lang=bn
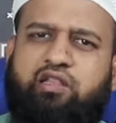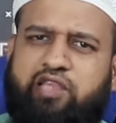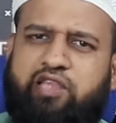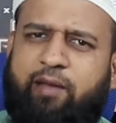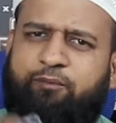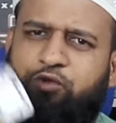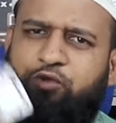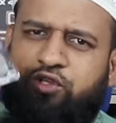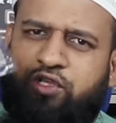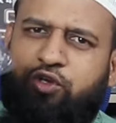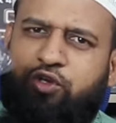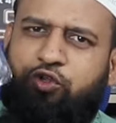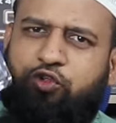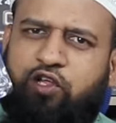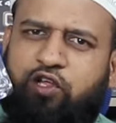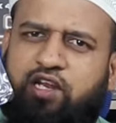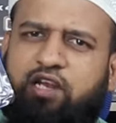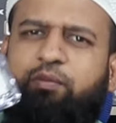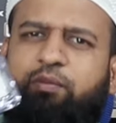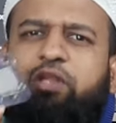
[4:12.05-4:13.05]
দাম দর্শি কত
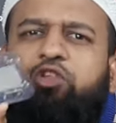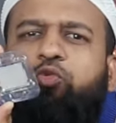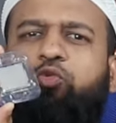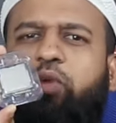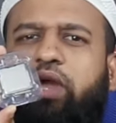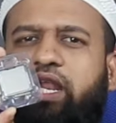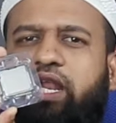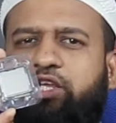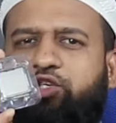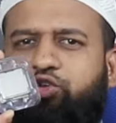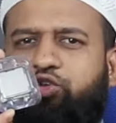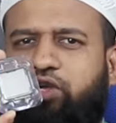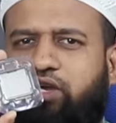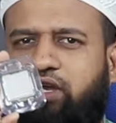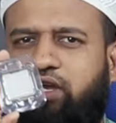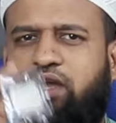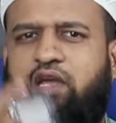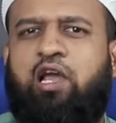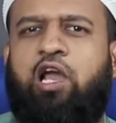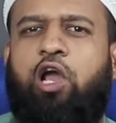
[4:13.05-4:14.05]
জানেন মাত্র বিয়াল্লিশশো
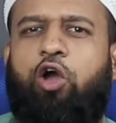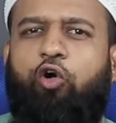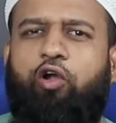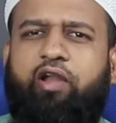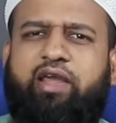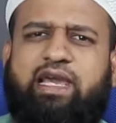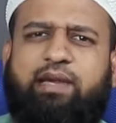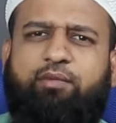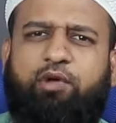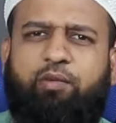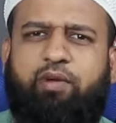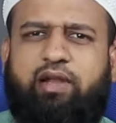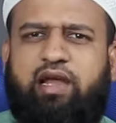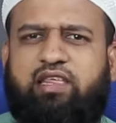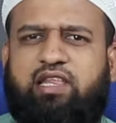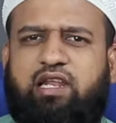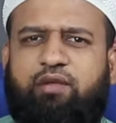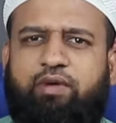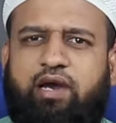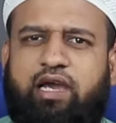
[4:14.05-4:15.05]
টাকা অনেকে বলবে
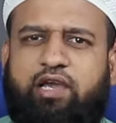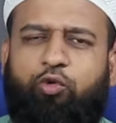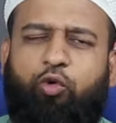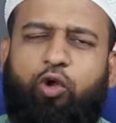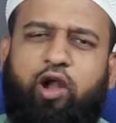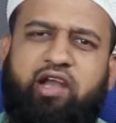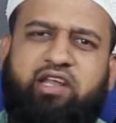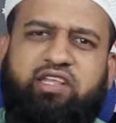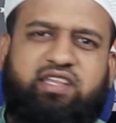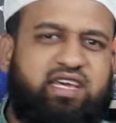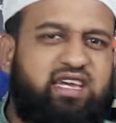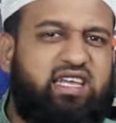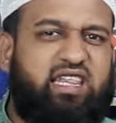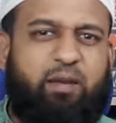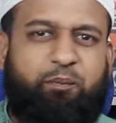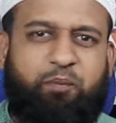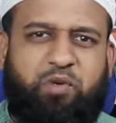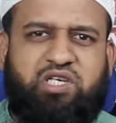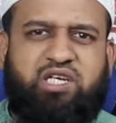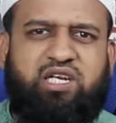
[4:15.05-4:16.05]
রাসেল ভাই ওয়ারেন্টি দিয়ে
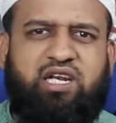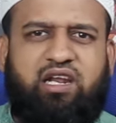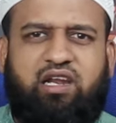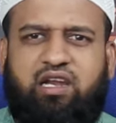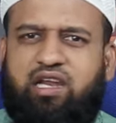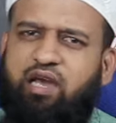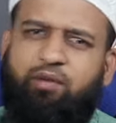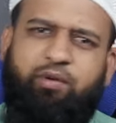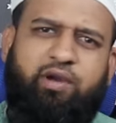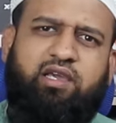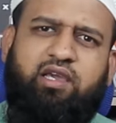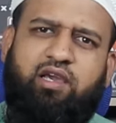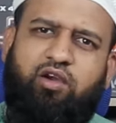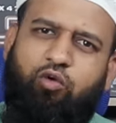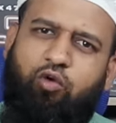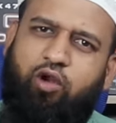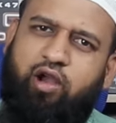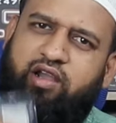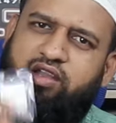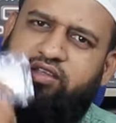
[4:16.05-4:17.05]
দাম বেশি নিলেন না ভাই
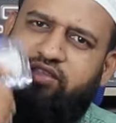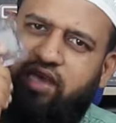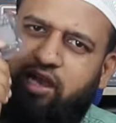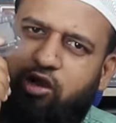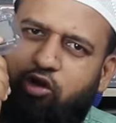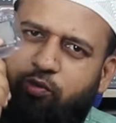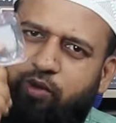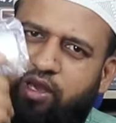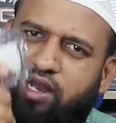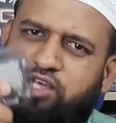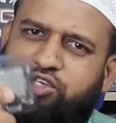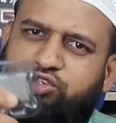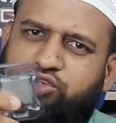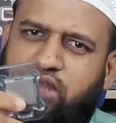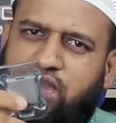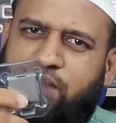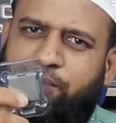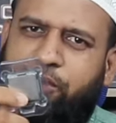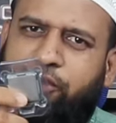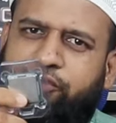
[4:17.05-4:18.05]
ওয়ারেন্টি ছাড়াও বিয়াল্লিশশো
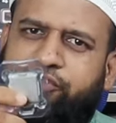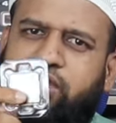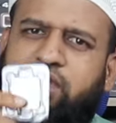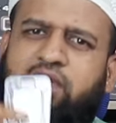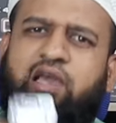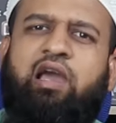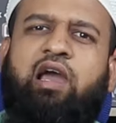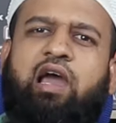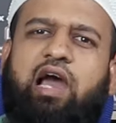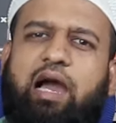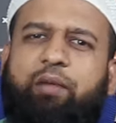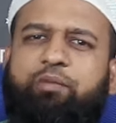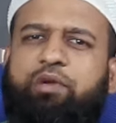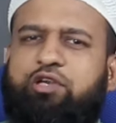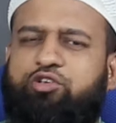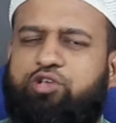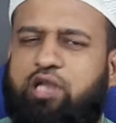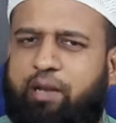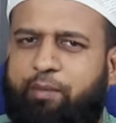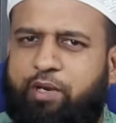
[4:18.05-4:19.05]
টাকা পাওয়া যায় আমি
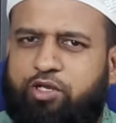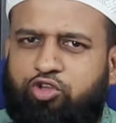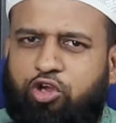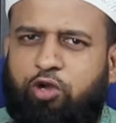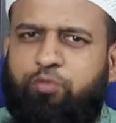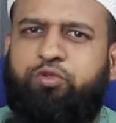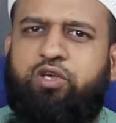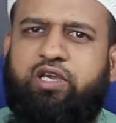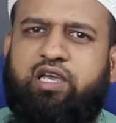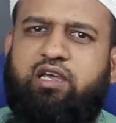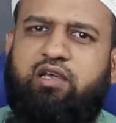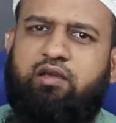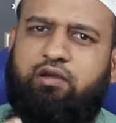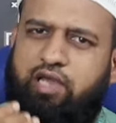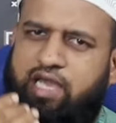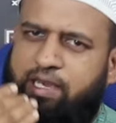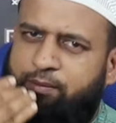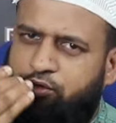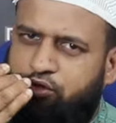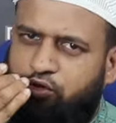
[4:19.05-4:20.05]
আসলে আমার তরফ থেকে
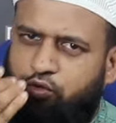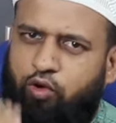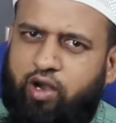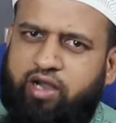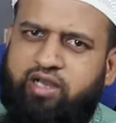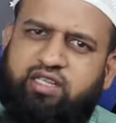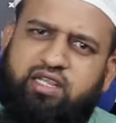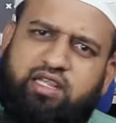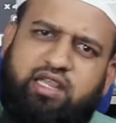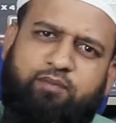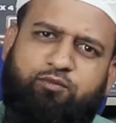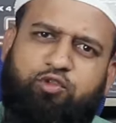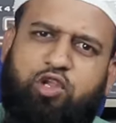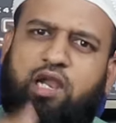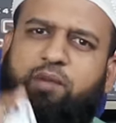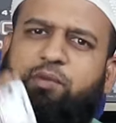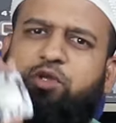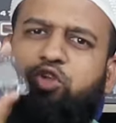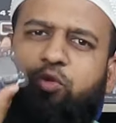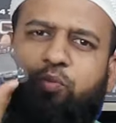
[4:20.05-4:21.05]
এক বছর ওয়ারেন্টিতে দাম
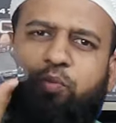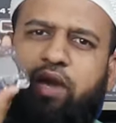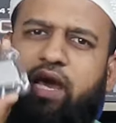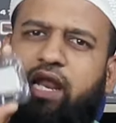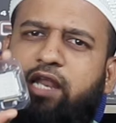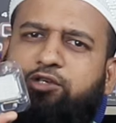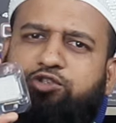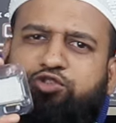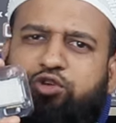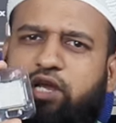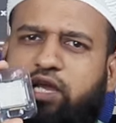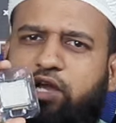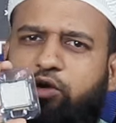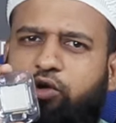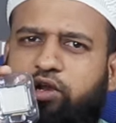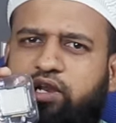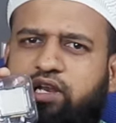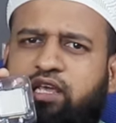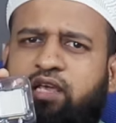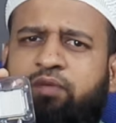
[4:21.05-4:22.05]
ধরলাম মতো বিয়াল্লিশশো টাকা
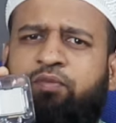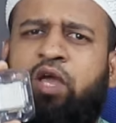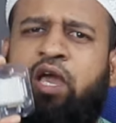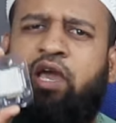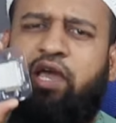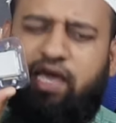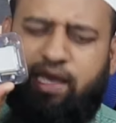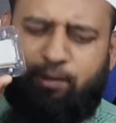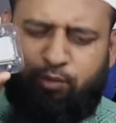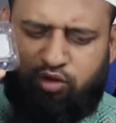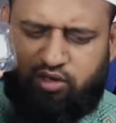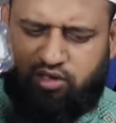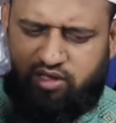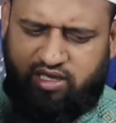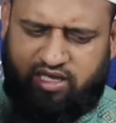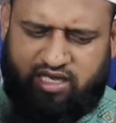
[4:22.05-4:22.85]
অনলি এবং